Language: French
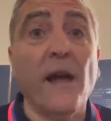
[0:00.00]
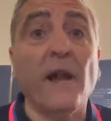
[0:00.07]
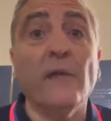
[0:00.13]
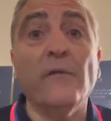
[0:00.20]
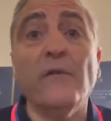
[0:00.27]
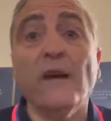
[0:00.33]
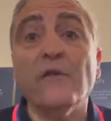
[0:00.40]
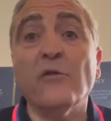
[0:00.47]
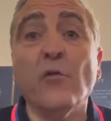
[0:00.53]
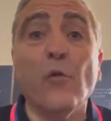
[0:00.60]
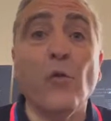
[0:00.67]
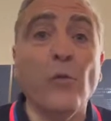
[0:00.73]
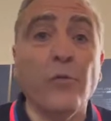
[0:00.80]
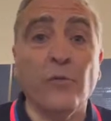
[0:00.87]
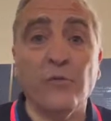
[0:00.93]
va-t-on
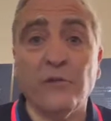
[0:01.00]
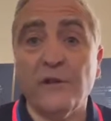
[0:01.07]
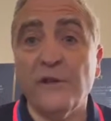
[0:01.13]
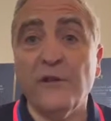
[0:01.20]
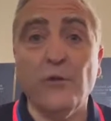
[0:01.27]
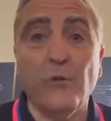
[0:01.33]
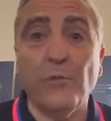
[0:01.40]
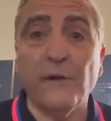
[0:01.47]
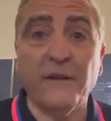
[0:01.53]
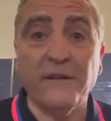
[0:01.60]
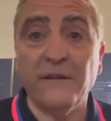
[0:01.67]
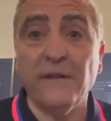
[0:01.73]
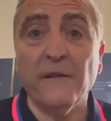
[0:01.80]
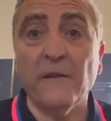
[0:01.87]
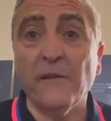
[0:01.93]
reprocher au
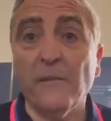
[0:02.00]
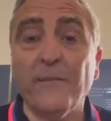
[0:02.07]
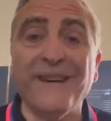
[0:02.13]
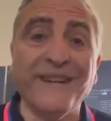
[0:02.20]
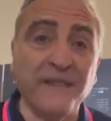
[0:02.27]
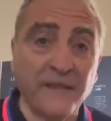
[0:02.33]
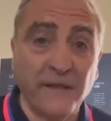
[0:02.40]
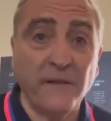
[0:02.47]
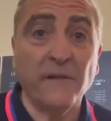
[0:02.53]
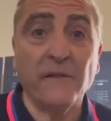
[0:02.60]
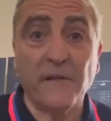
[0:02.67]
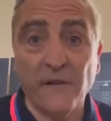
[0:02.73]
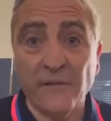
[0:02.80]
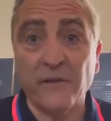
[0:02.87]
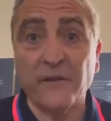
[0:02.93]
président précédent,
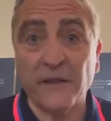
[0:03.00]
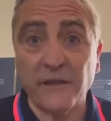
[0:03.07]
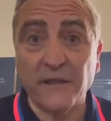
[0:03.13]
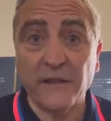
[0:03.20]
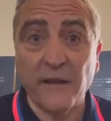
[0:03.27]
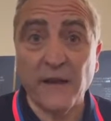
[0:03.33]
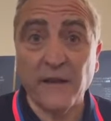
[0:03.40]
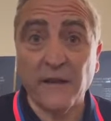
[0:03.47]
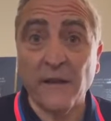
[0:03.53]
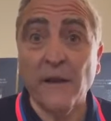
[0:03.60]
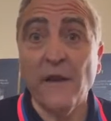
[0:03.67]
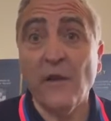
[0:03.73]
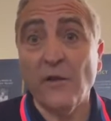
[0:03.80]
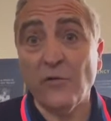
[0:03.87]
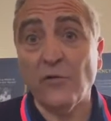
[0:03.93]
avant Jacques Chirac,
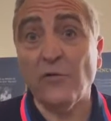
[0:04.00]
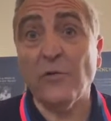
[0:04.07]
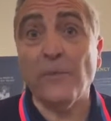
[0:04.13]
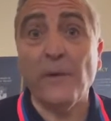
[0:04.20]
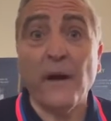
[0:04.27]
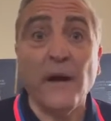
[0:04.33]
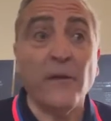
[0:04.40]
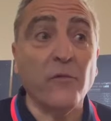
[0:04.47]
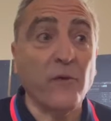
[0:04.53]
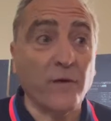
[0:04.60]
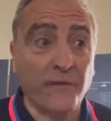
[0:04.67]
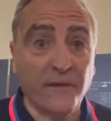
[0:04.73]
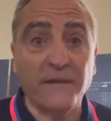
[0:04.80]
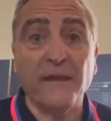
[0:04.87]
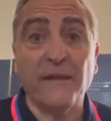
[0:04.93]
de ne pas avoir
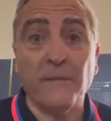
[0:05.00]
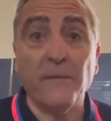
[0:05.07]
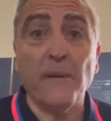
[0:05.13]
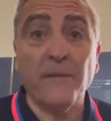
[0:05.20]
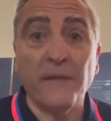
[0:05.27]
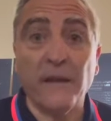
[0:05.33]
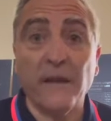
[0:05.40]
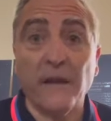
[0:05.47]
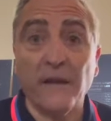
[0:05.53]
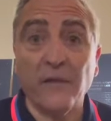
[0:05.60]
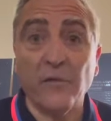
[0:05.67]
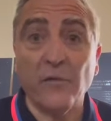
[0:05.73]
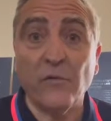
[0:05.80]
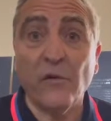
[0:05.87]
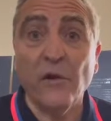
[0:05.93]
fait cette même
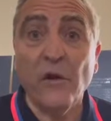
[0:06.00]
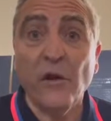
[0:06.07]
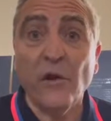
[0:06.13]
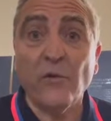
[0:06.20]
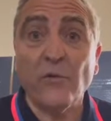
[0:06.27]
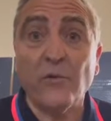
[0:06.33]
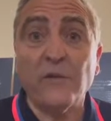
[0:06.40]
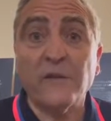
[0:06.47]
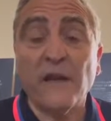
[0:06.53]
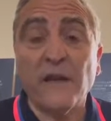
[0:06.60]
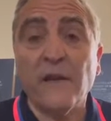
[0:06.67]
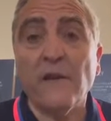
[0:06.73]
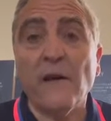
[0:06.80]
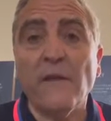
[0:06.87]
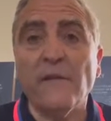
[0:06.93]
déclaration Donc
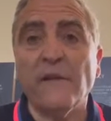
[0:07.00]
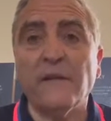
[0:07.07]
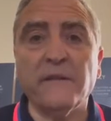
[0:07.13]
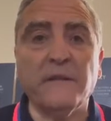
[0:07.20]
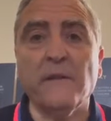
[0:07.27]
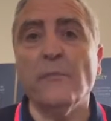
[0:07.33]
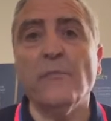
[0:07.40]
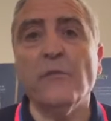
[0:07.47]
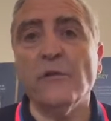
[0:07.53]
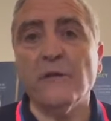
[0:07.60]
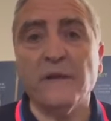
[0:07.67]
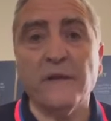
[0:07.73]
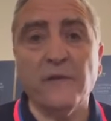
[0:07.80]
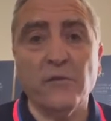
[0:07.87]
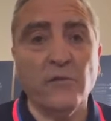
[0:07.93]
chacun avait ses bonnes
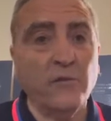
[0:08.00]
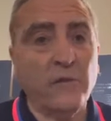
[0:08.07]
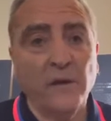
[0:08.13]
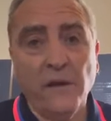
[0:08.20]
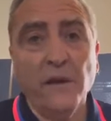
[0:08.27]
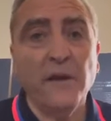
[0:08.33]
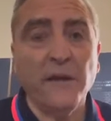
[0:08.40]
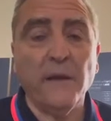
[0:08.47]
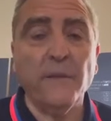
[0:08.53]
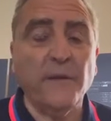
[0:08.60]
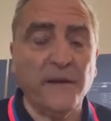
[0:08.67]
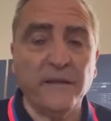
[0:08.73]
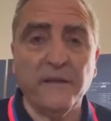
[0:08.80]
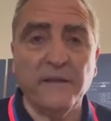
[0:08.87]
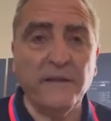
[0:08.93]
raisons, et
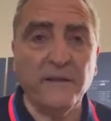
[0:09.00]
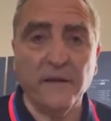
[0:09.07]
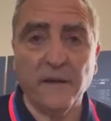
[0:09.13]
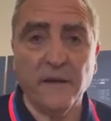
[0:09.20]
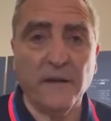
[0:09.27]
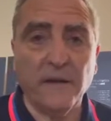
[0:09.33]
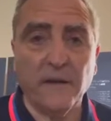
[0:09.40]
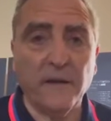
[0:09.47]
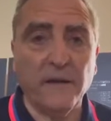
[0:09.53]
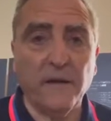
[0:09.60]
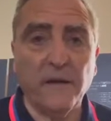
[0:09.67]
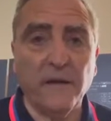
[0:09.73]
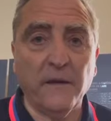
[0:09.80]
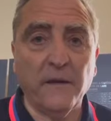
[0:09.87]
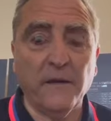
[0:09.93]
merci
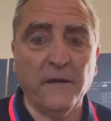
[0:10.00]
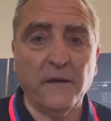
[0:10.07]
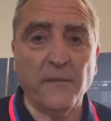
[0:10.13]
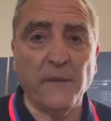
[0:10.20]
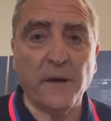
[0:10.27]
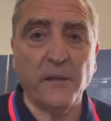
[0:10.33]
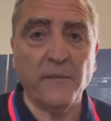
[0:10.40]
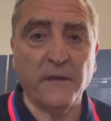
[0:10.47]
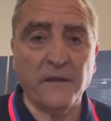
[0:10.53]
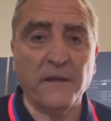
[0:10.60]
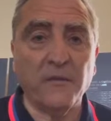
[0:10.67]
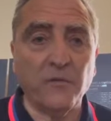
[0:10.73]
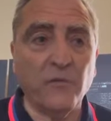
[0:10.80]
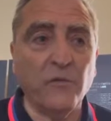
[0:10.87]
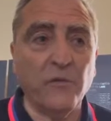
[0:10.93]
à, Jean-Marie
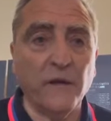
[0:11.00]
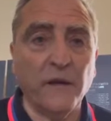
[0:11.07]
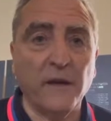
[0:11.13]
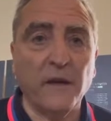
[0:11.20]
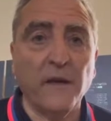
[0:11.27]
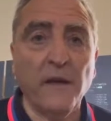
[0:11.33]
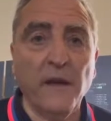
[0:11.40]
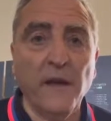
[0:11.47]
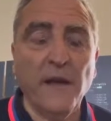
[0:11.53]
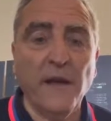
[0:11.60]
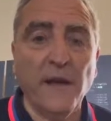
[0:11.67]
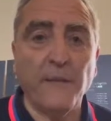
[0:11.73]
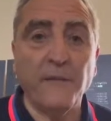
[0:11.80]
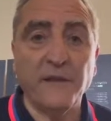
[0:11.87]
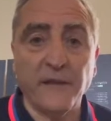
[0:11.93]
Matisson et
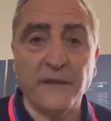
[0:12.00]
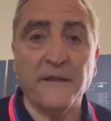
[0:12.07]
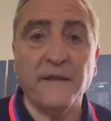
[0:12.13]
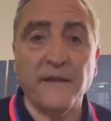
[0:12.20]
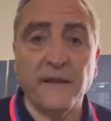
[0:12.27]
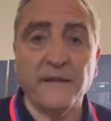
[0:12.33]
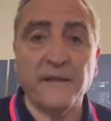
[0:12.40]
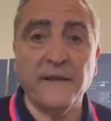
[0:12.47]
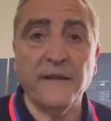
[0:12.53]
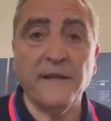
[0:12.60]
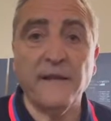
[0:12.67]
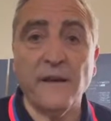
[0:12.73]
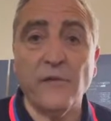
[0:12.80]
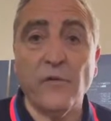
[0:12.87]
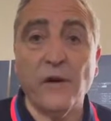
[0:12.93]
à, Michel Sitaski
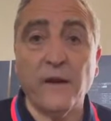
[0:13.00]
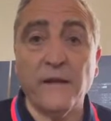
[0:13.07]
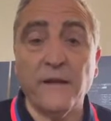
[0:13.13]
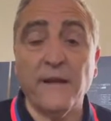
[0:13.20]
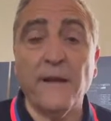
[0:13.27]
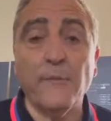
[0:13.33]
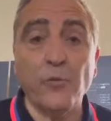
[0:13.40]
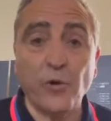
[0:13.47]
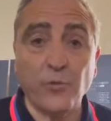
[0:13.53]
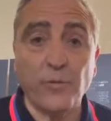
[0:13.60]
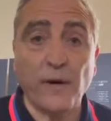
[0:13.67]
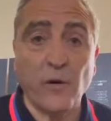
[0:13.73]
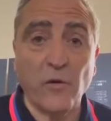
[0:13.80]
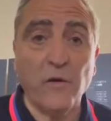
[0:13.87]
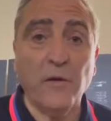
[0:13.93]
d'avoir été les
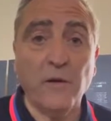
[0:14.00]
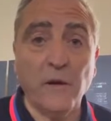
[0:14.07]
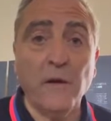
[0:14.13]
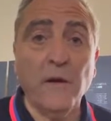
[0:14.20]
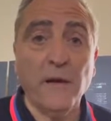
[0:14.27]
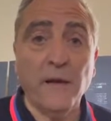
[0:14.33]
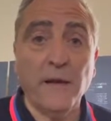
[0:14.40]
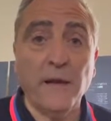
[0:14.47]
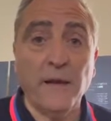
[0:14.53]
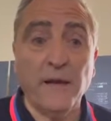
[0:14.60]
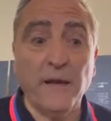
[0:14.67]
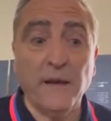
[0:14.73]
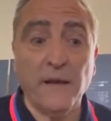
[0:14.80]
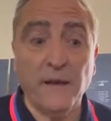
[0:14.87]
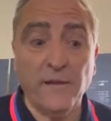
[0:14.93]
porte-parole et
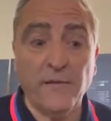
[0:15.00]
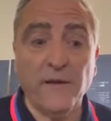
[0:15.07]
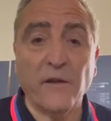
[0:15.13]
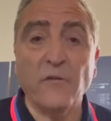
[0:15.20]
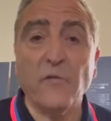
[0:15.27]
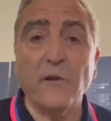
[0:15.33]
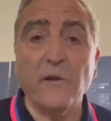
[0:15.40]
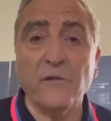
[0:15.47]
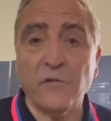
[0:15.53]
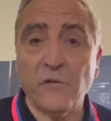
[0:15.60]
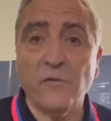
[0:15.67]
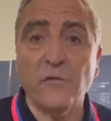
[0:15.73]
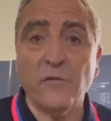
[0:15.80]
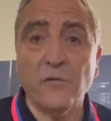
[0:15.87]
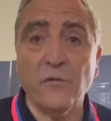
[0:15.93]
les, fers de lance
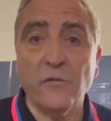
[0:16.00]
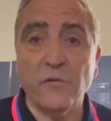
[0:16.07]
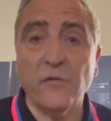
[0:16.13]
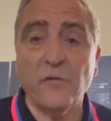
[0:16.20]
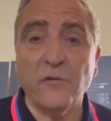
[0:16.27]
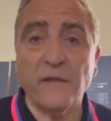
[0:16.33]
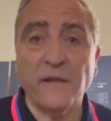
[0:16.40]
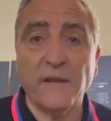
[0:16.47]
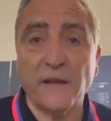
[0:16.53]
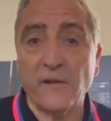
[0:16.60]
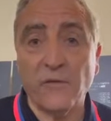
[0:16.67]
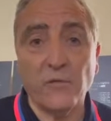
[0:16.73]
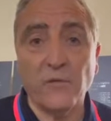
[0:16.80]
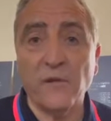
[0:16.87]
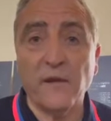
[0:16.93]
de, cette
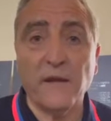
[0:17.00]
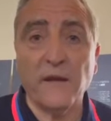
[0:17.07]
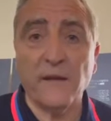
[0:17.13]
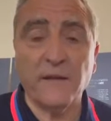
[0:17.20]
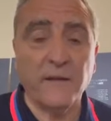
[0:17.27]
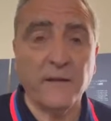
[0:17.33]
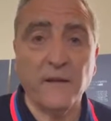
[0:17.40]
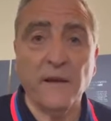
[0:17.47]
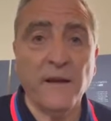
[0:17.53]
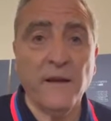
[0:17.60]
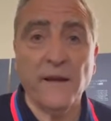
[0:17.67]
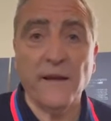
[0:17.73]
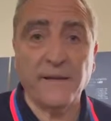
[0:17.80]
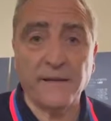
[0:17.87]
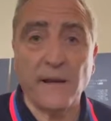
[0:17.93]
action qui a été
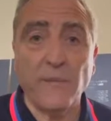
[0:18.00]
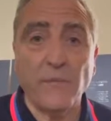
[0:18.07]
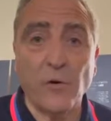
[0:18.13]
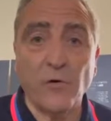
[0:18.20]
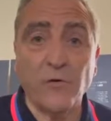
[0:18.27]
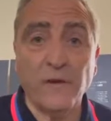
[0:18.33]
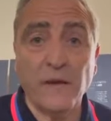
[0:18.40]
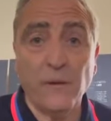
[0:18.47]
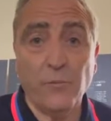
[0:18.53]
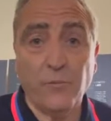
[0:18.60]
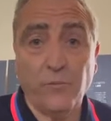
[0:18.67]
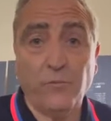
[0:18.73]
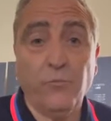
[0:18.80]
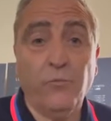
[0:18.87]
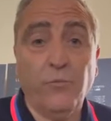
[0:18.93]
extrêmement utile
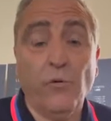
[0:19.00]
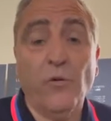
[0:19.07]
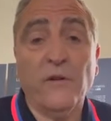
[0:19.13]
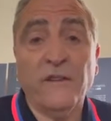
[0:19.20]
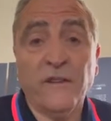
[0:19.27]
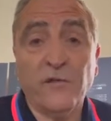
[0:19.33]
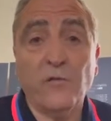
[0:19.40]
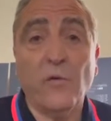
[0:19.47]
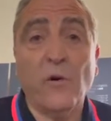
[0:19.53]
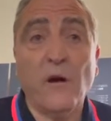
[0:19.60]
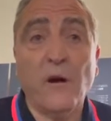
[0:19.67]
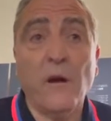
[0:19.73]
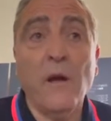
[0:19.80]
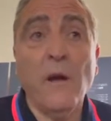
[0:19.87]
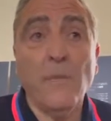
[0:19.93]
pour
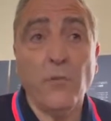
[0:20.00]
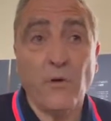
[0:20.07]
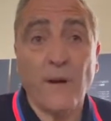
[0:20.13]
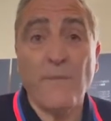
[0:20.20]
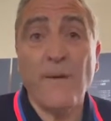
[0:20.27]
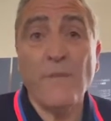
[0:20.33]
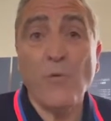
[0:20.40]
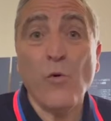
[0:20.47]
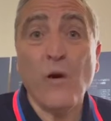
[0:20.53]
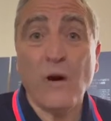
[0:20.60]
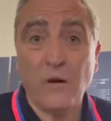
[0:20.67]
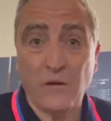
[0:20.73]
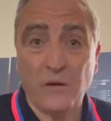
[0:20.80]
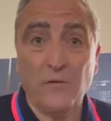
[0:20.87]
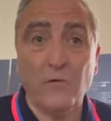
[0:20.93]
l'histoire, pour la
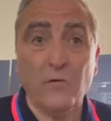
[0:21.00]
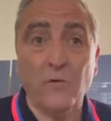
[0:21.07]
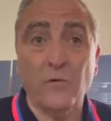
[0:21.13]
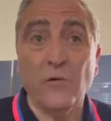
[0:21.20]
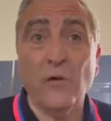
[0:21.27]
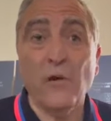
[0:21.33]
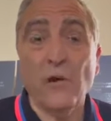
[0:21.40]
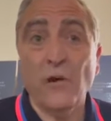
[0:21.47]
mémoire de,